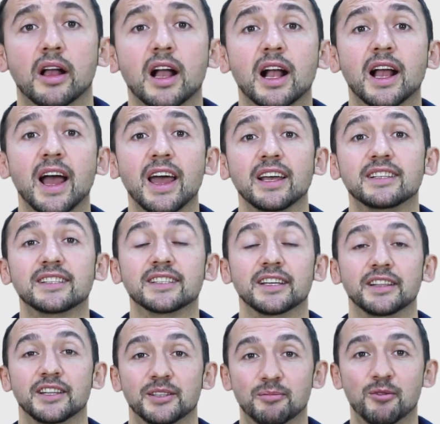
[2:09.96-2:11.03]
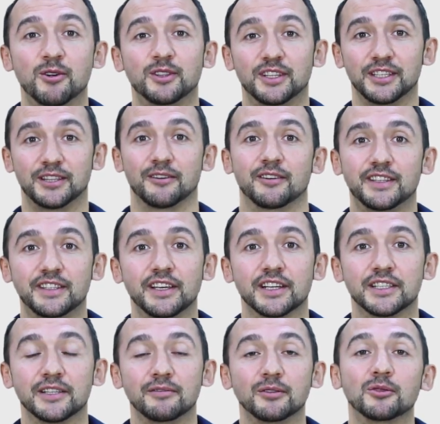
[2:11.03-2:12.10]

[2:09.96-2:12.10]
Какая ценность будет этого текста?